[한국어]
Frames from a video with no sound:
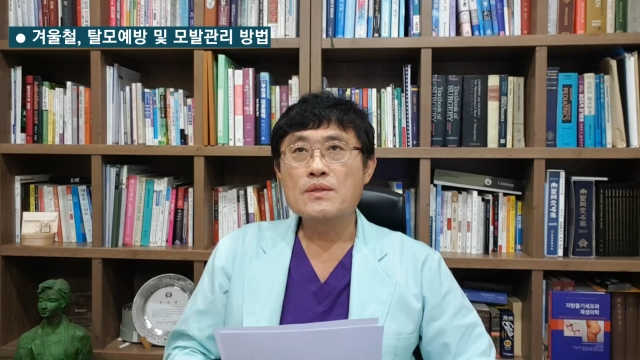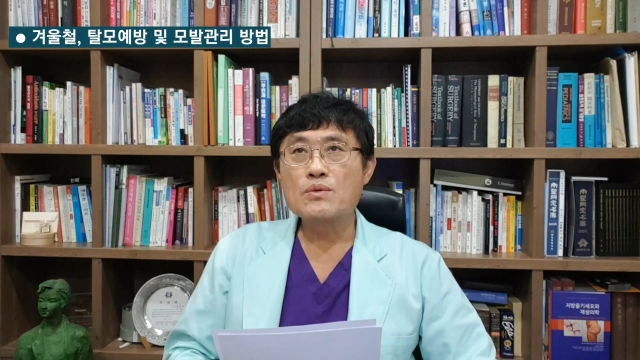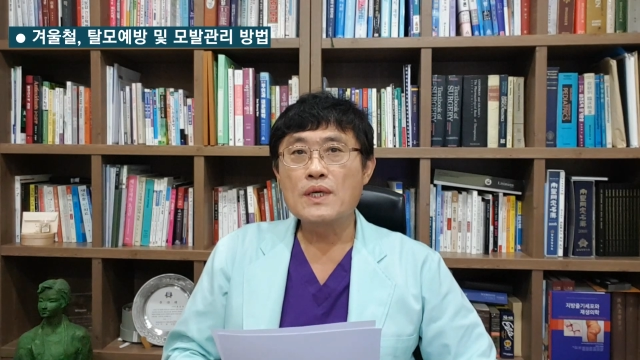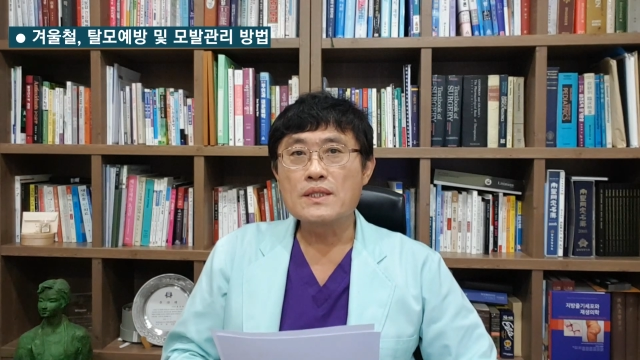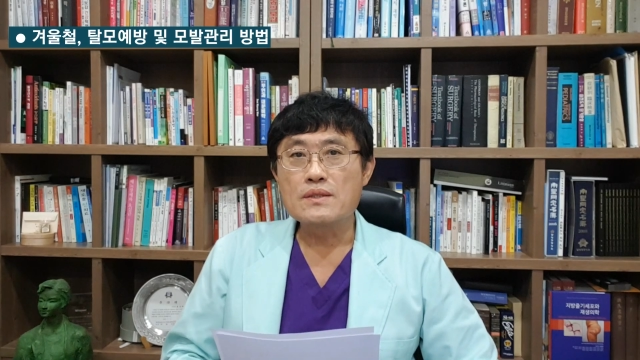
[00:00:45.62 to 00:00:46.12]

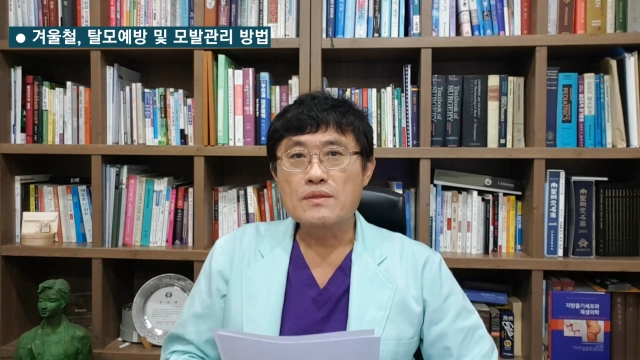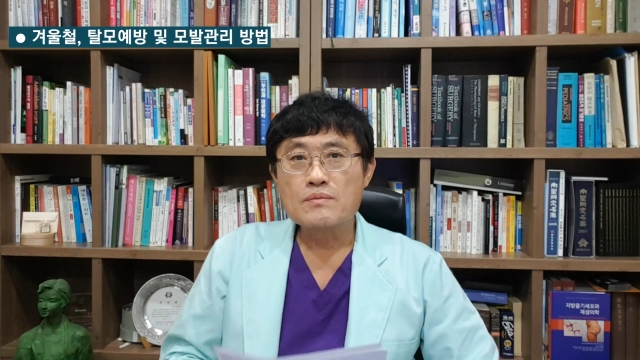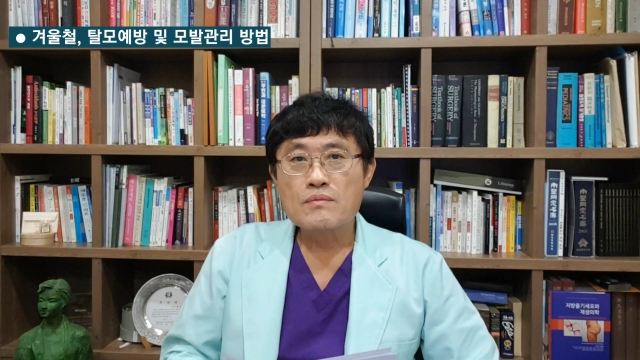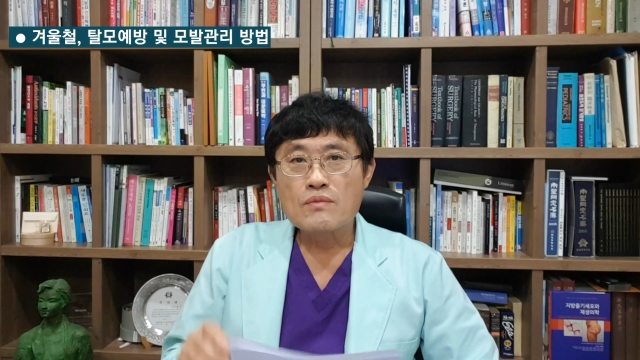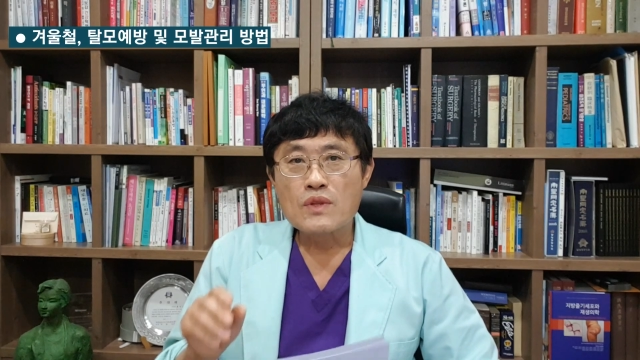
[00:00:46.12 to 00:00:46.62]
또한
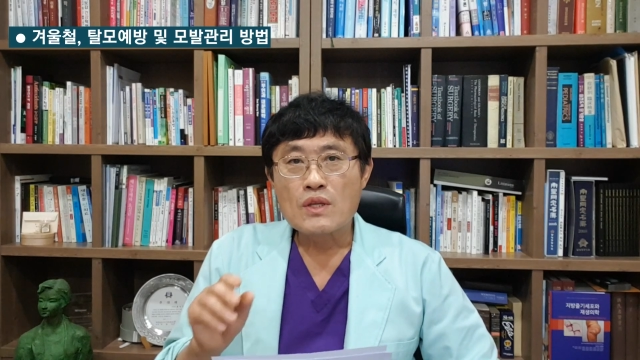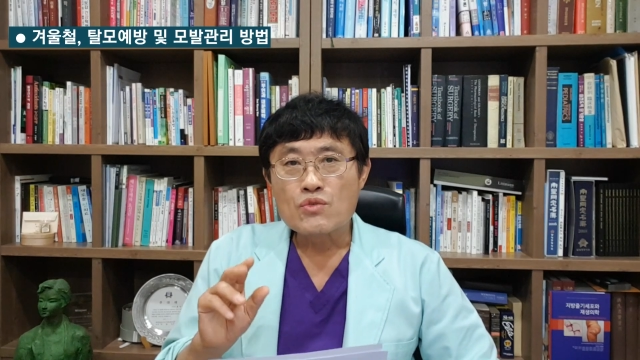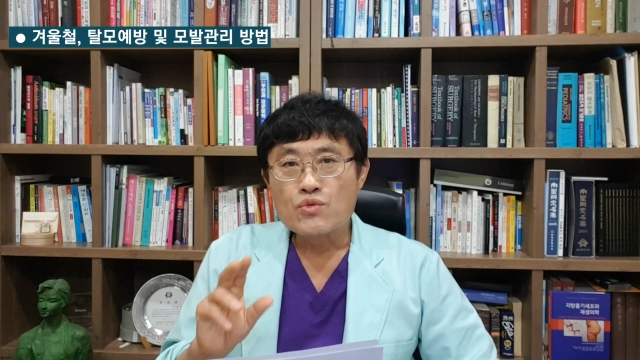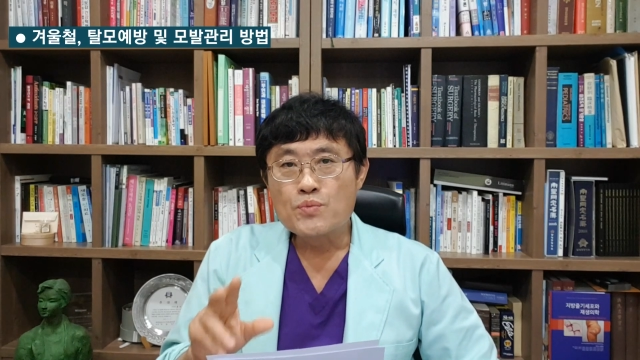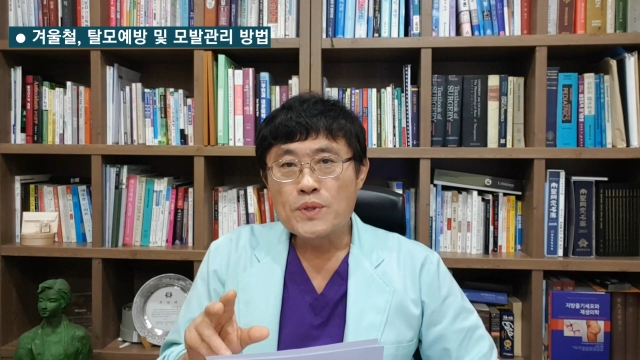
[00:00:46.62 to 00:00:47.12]

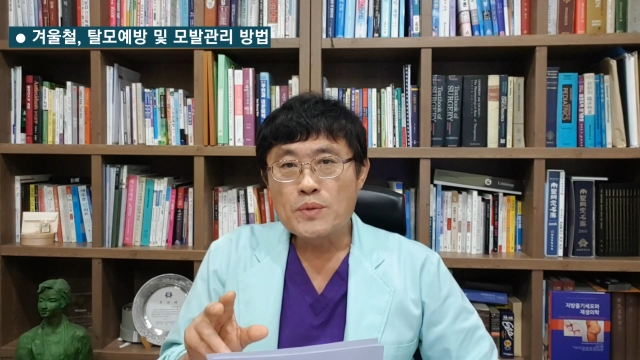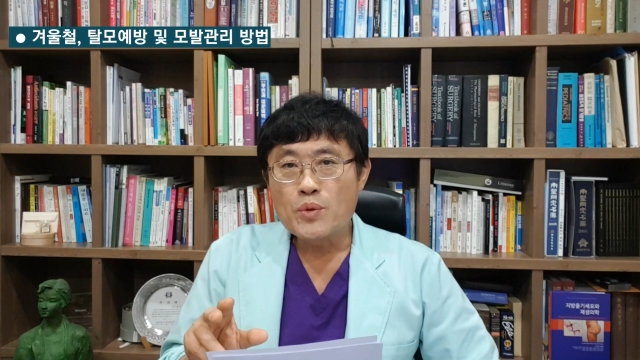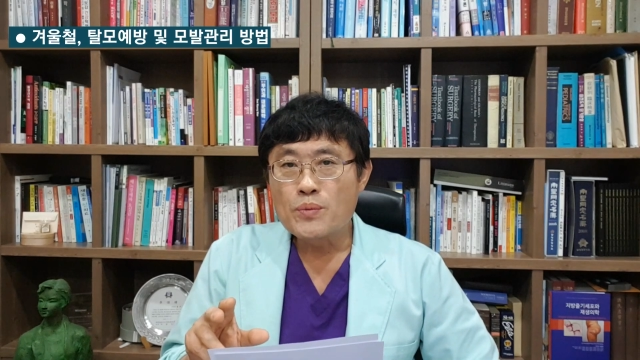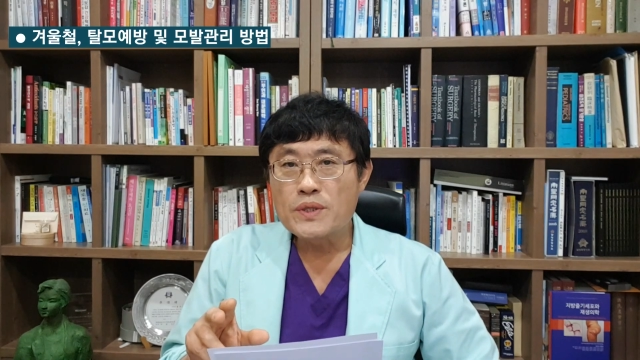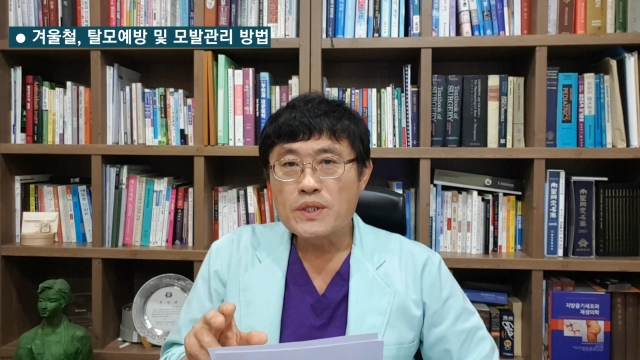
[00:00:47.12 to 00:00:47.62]
두피
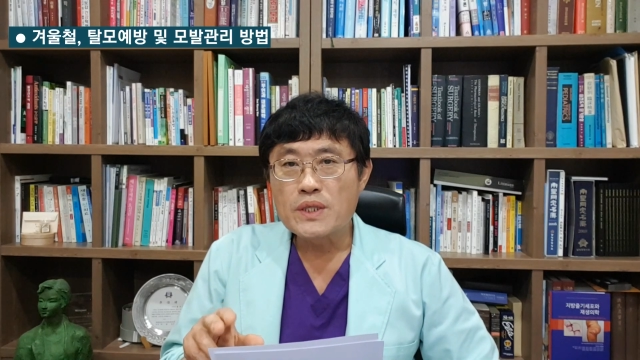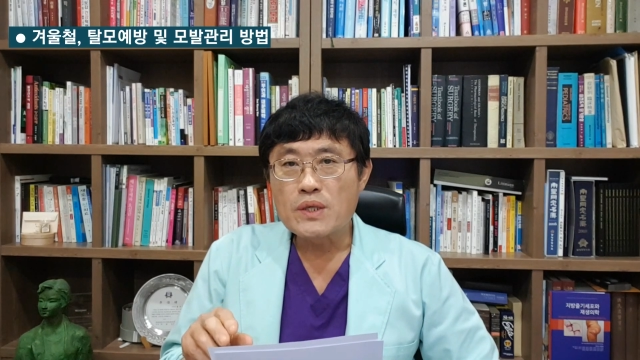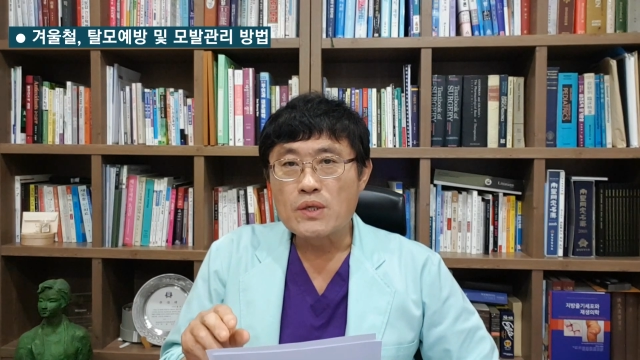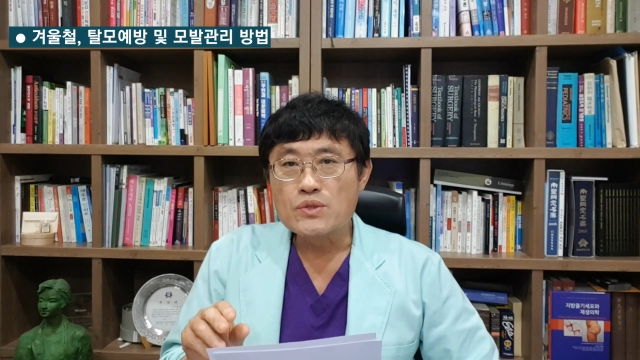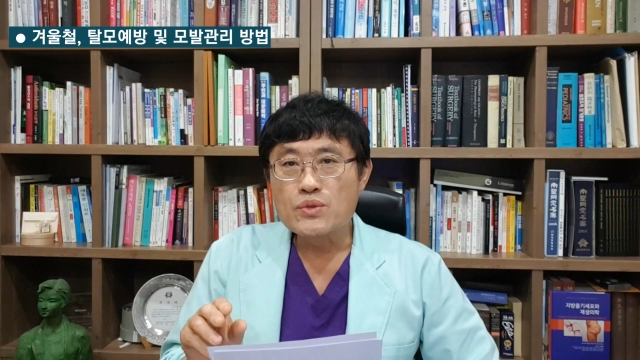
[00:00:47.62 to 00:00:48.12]
표면이
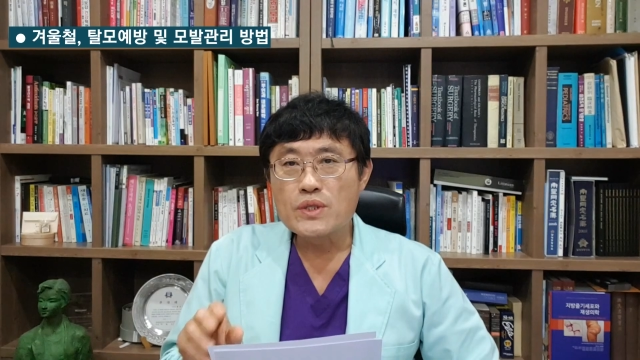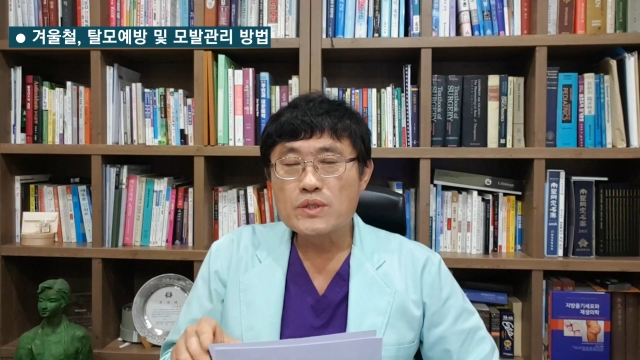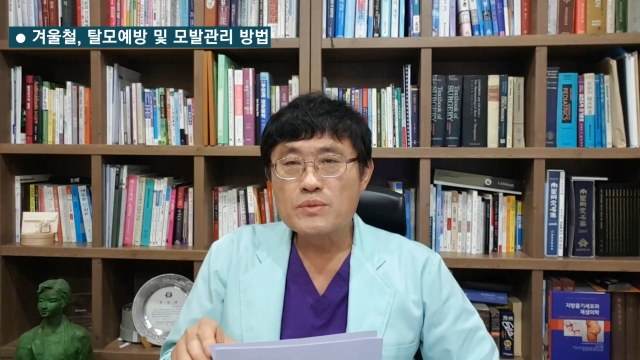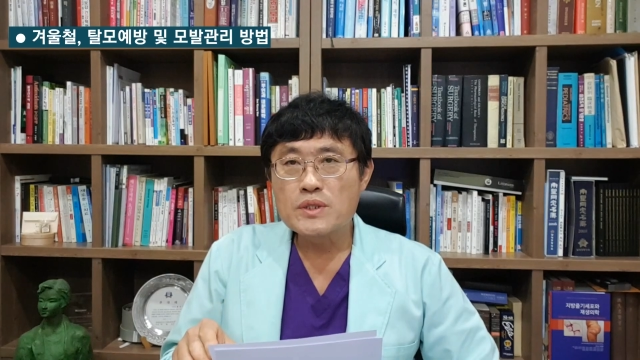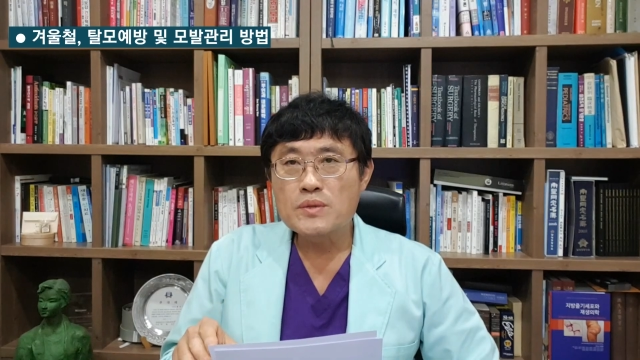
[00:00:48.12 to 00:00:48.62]

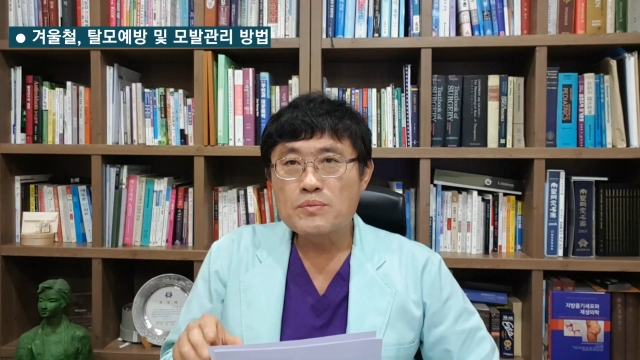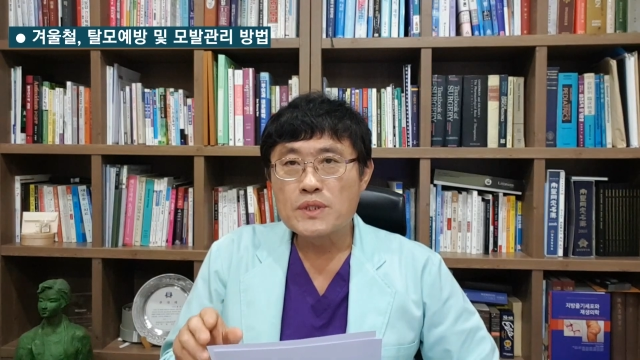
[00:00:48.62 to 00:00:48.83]
건조해지면